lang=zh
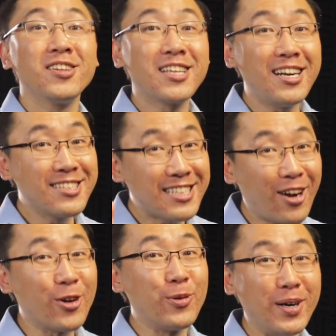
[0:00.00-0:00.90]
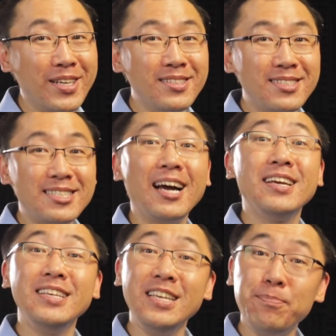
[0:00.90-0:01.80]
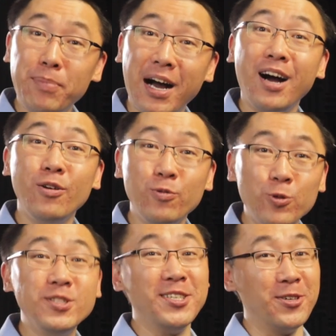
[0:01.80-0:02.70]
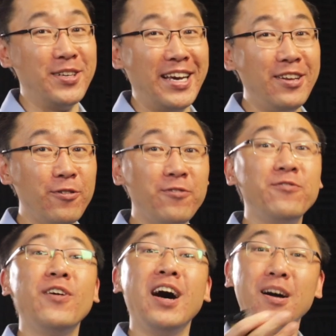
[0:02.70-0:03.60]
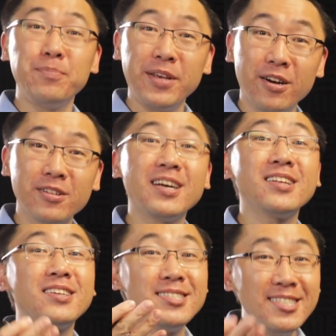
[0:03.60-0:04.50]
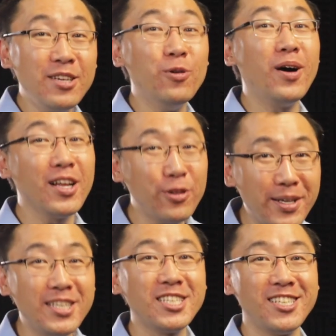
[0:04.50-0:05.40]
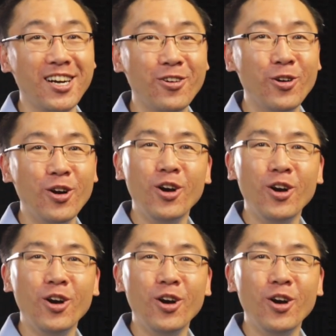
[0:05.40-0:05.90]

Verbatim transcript: 当达尔文在一八五九年发表他的进化论的时候，